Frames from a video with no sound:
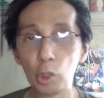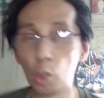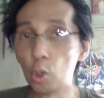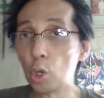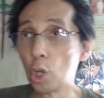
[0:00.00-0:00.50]

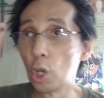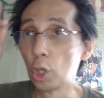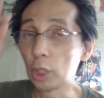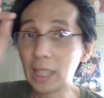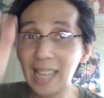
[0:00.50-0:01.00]
Yung
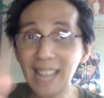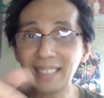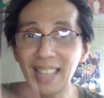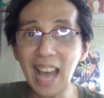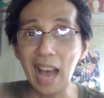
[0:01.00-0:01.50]

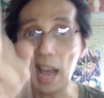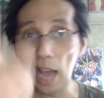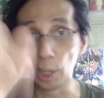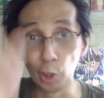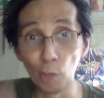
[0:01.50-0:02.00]
kliyente
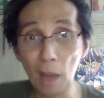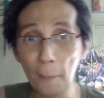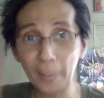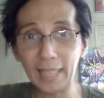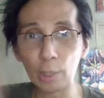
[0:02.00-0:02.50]
na ang
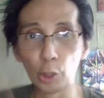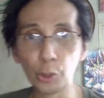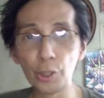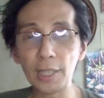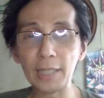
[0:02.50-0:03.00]
lumapit kay
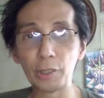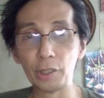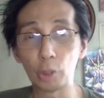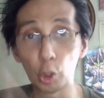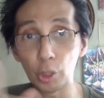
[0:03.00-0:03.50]
Cotton
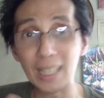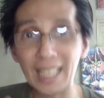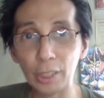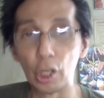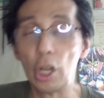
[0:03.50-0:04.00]
rito, Cotton
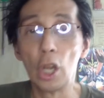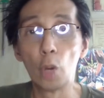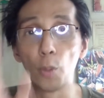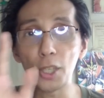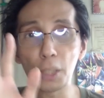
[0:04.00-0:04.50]
rito,
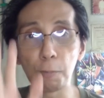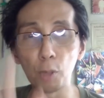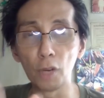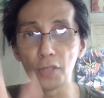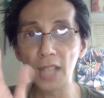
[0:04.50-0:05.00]
which
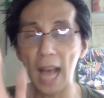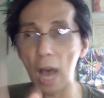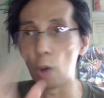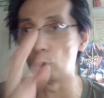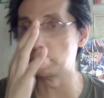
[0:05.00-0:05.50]
proves
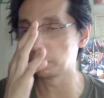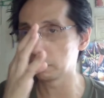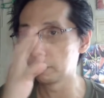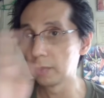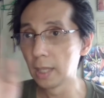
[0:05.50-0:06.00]
how
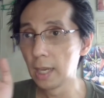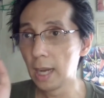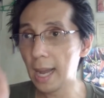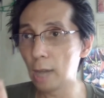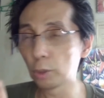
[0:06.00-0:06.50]

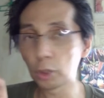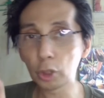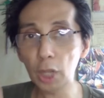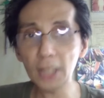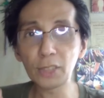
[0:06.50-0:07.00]
how
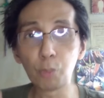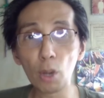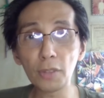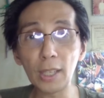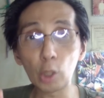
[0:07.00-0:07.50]

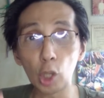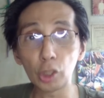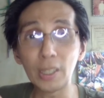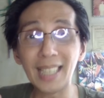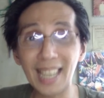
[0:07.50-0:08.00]
trustworthy
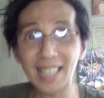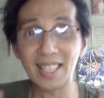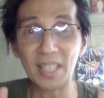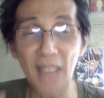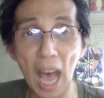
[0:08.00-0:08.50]
Cotton
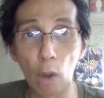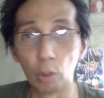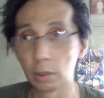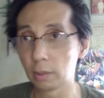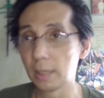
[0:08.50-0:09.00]
is
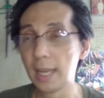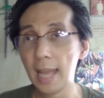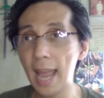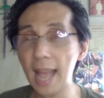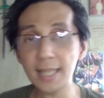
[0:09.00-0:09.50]
now
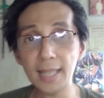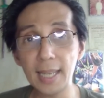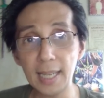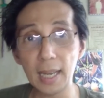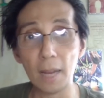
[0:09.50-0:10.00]
as
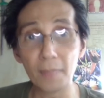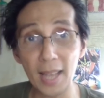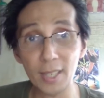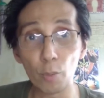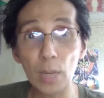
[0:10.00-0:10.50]
a um,
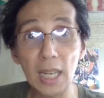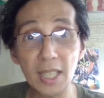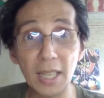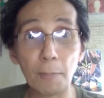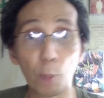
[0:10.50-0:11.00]
as a real
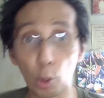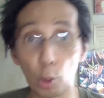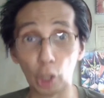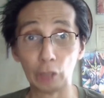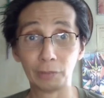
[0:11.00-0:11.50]
estate
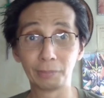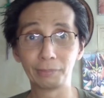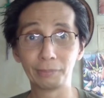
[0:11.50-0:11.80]
broker.